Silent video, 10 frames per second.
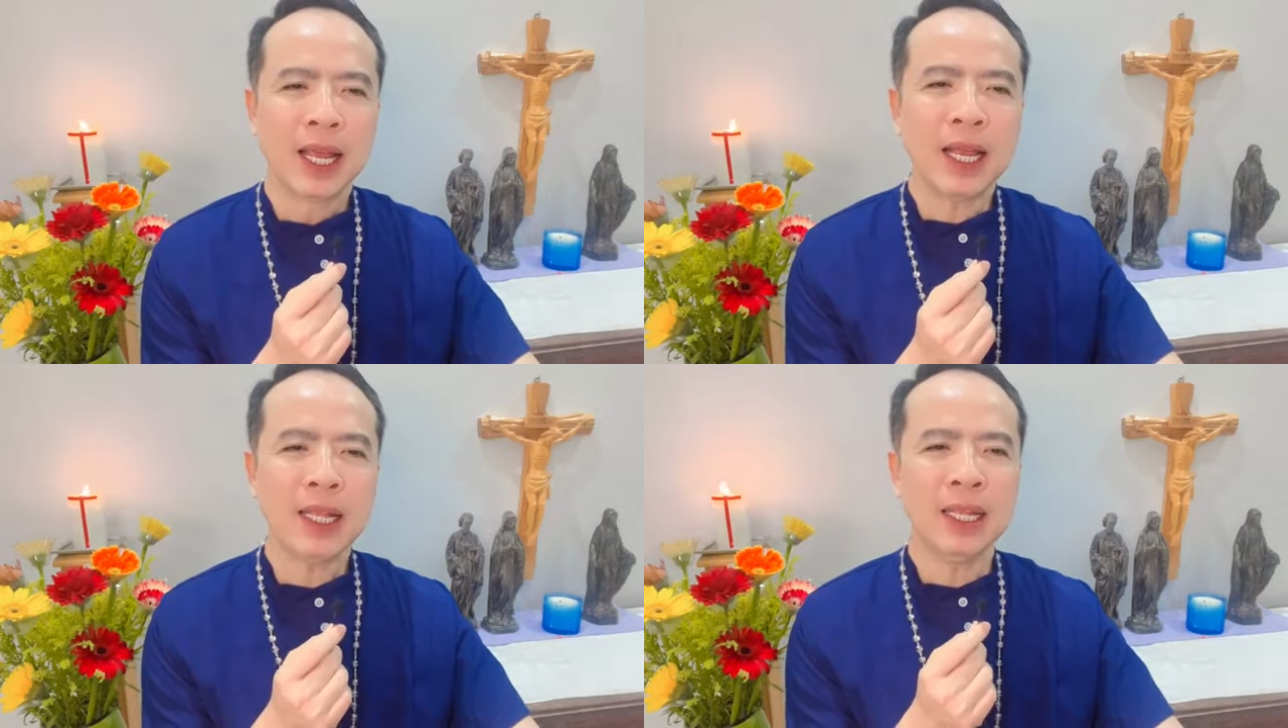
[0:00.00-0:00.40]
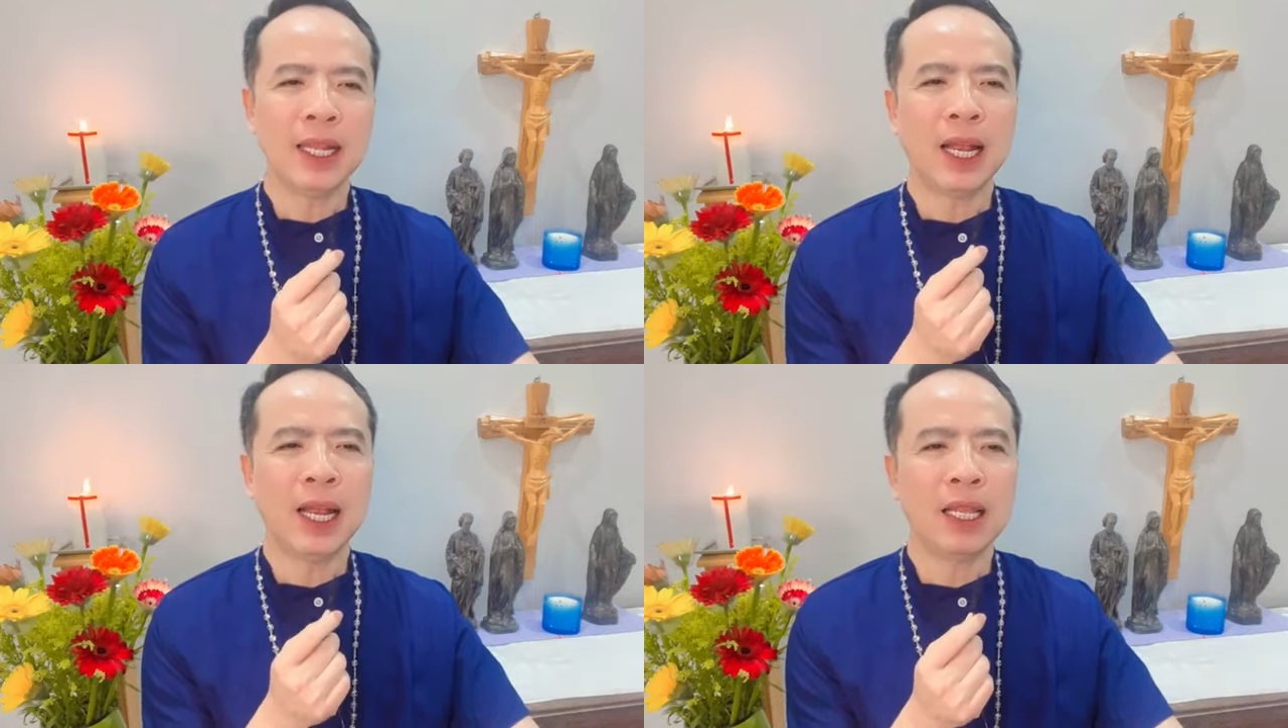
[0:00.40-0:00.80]
Các thiên
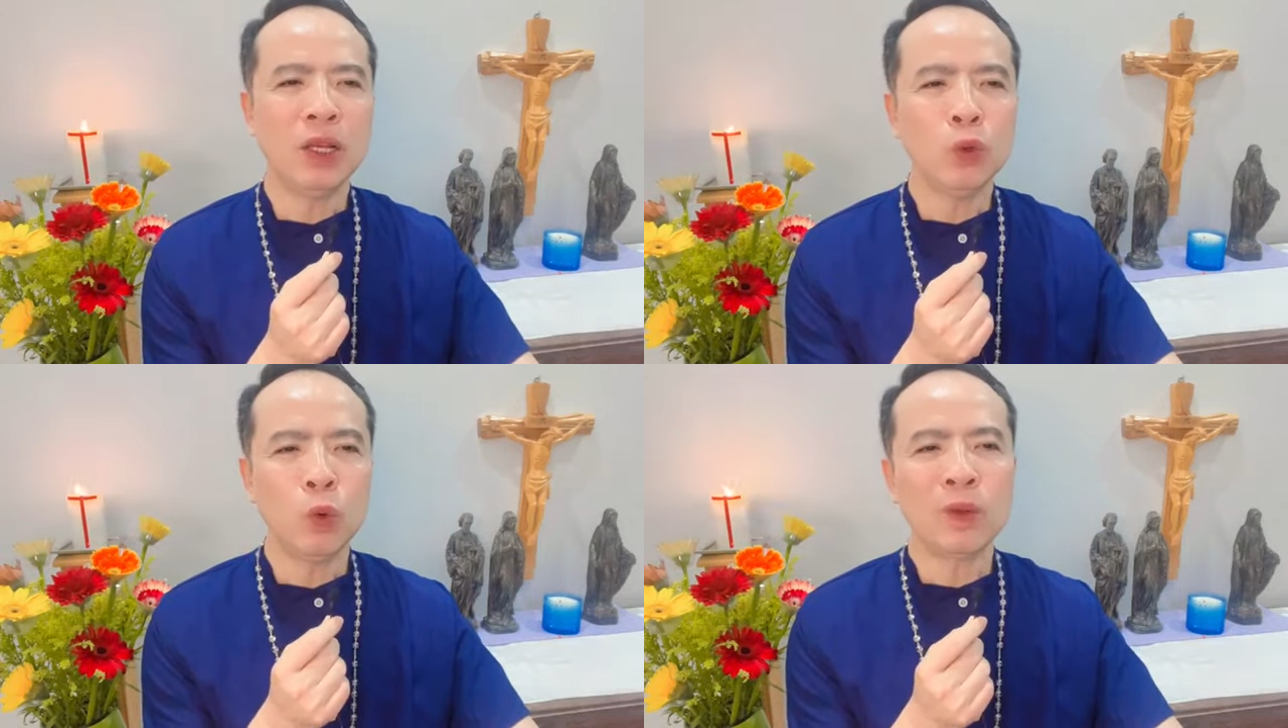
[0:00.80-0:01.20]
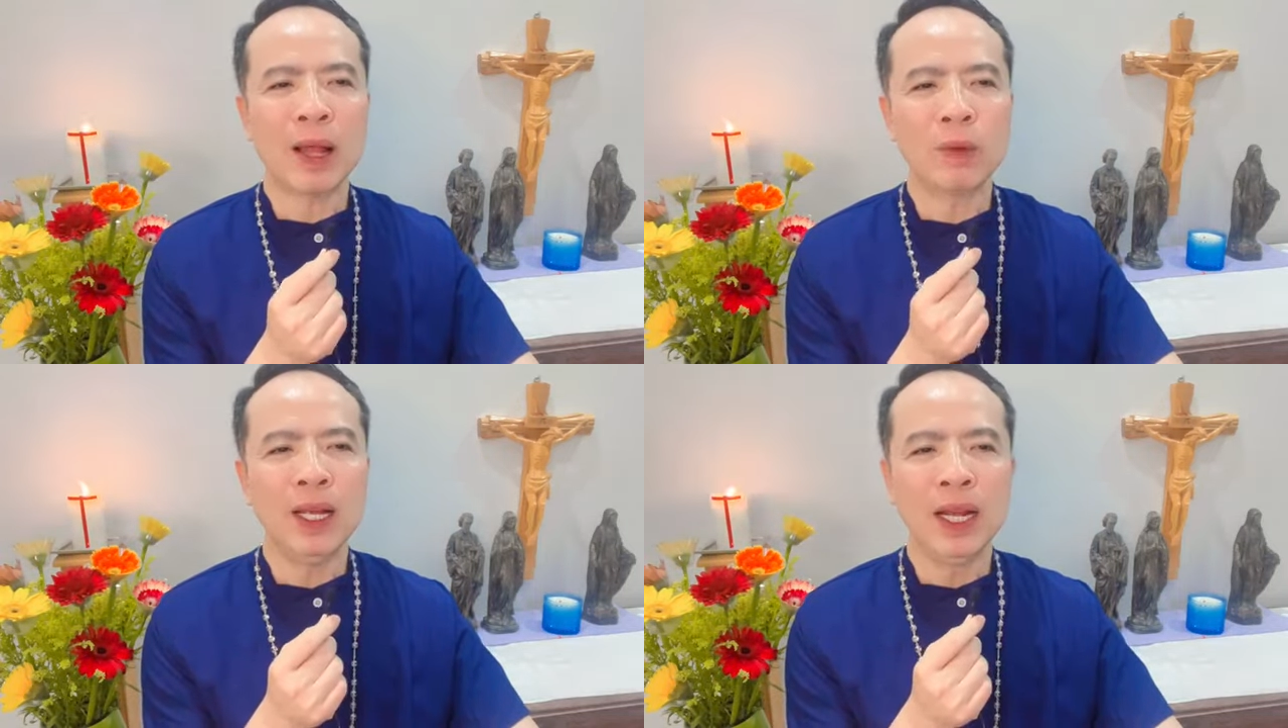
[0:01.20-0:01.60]
thần là những thụ
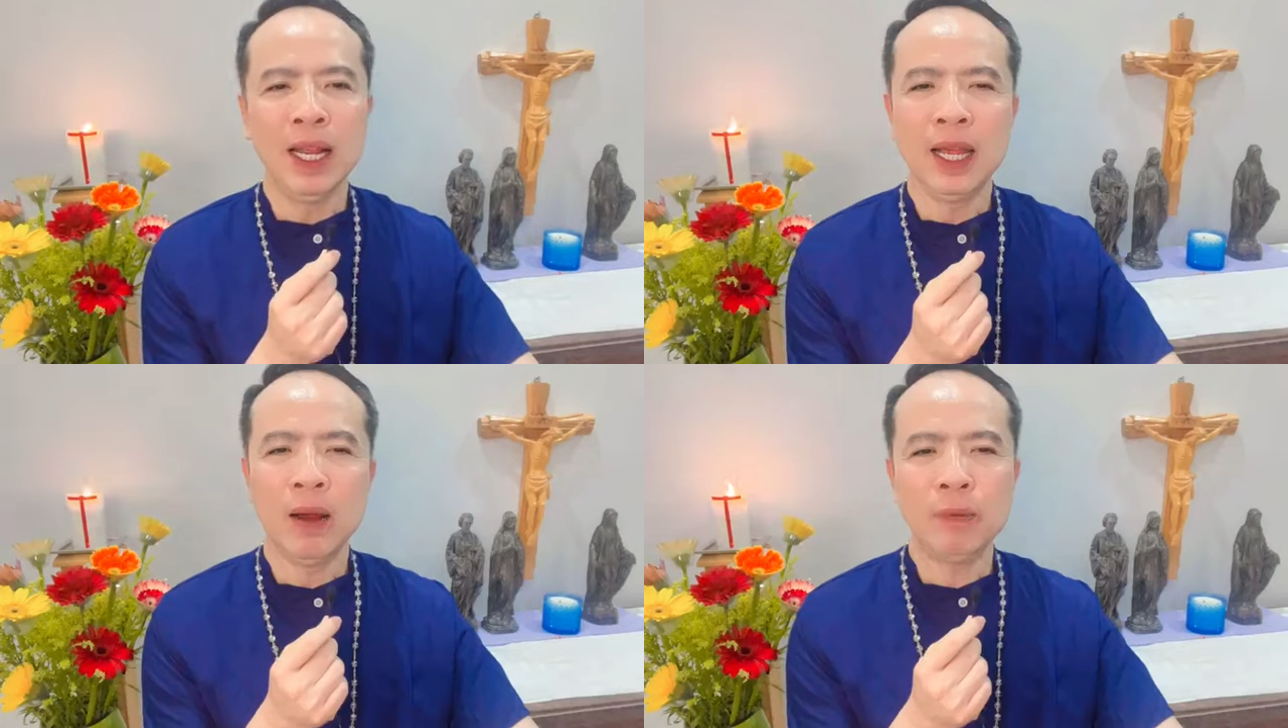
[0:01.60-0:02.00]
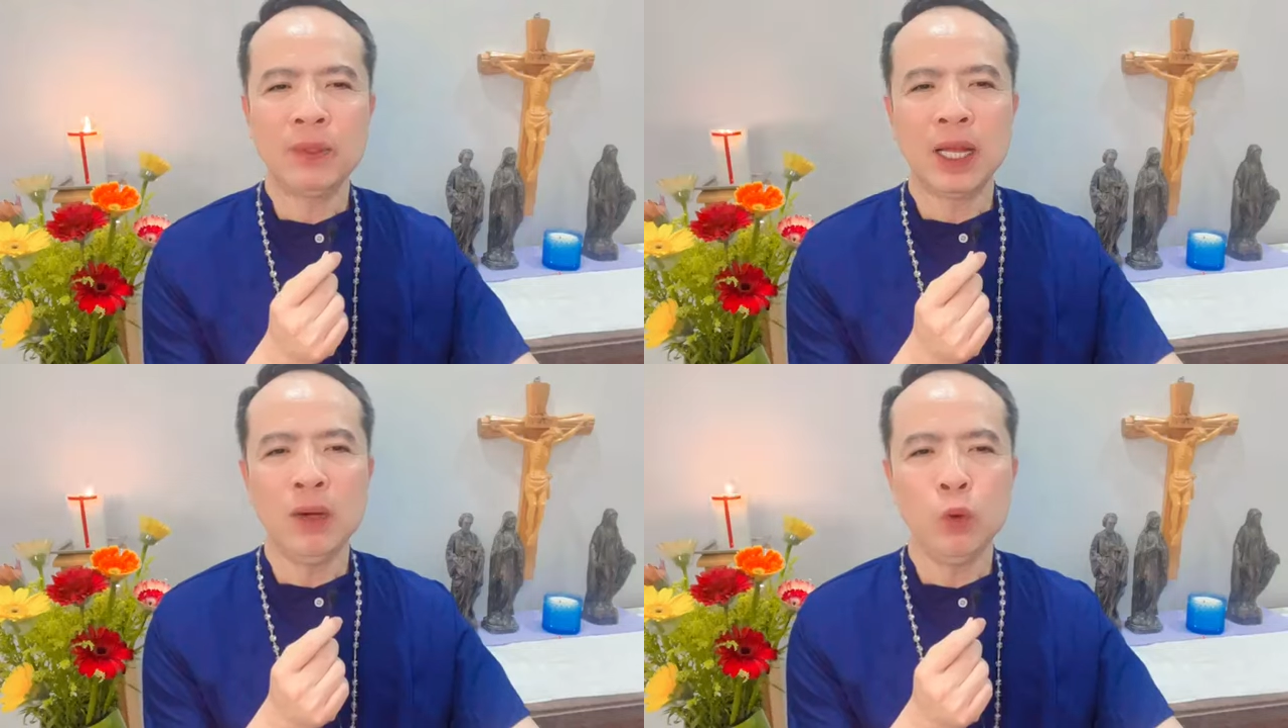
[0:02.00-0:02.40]
tạo thiêng liêng hấp
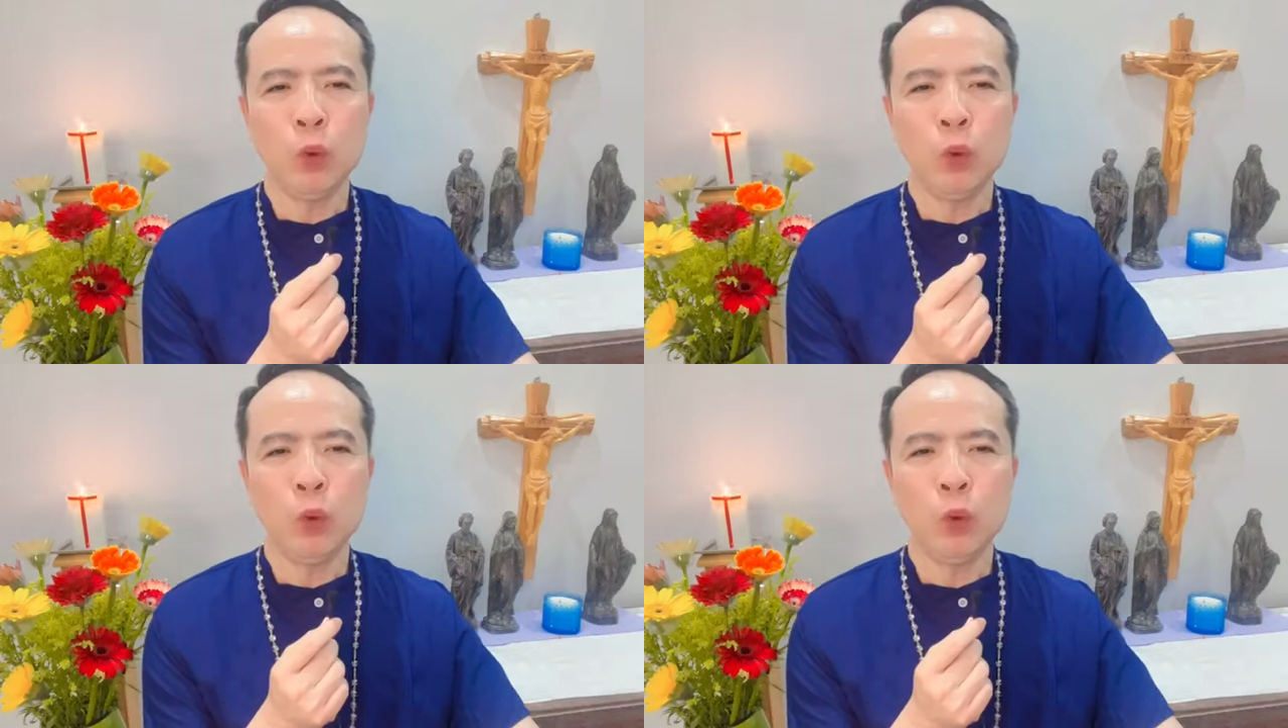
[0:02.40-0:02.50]
dẫn,